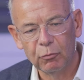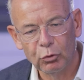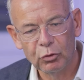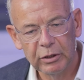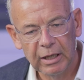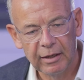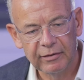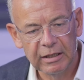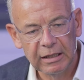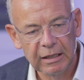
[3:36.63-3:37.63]
wo soll die
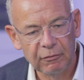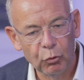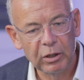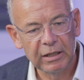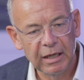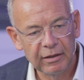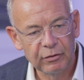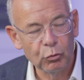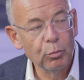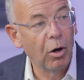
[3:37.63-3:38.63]
Reise hingehen? Wo geht die
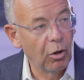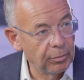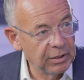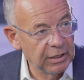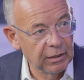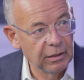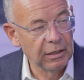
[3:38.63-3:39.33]
Reise überhaupt hin?